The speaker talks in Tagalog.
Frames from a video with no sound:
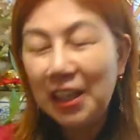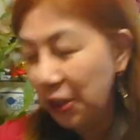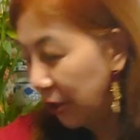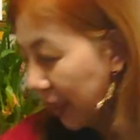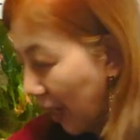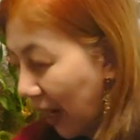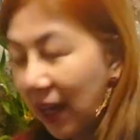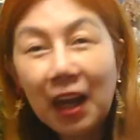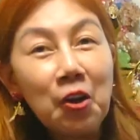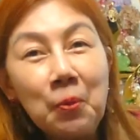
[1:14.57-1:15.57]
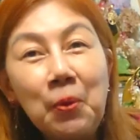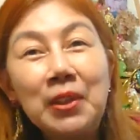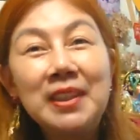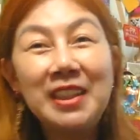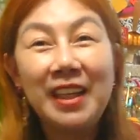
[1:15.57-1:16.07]
Ngayon, uh, ako po
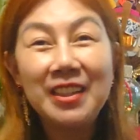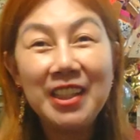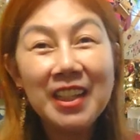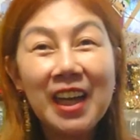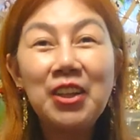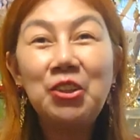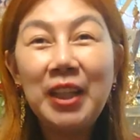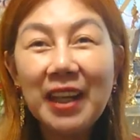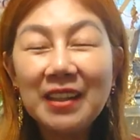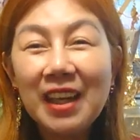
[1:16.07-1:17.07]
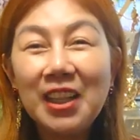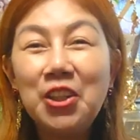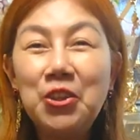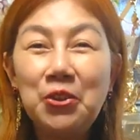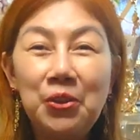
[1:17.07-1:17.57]
si Sheng Jingkai ulit, ang
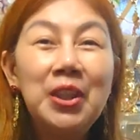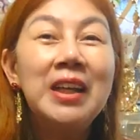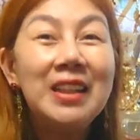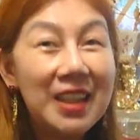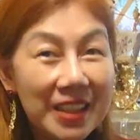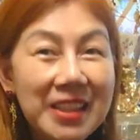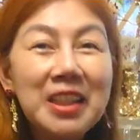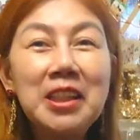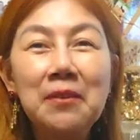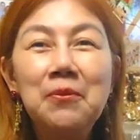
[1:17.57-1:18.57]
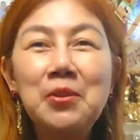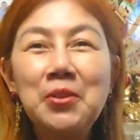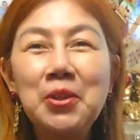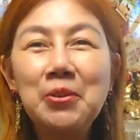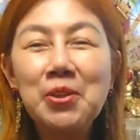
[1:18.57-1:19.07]
inyong legit na Feng
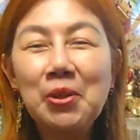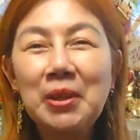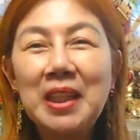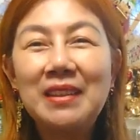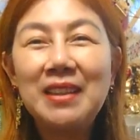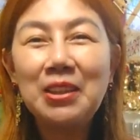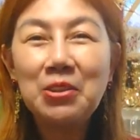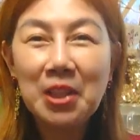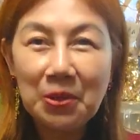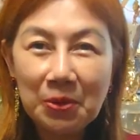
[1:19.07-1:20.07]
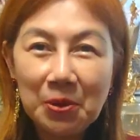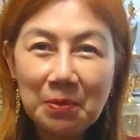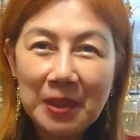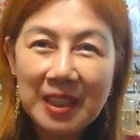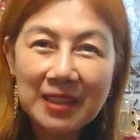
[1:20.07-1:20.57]
Shui consultant dito sa
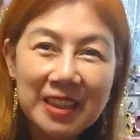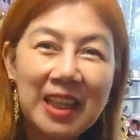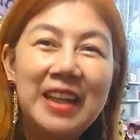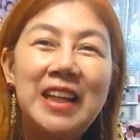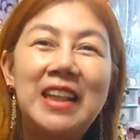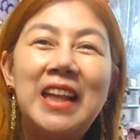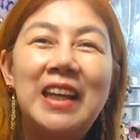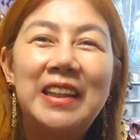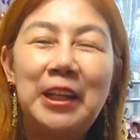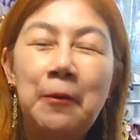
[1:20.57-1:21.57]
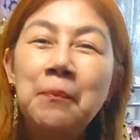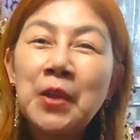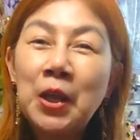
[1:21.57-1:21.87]
YouTube channel natin.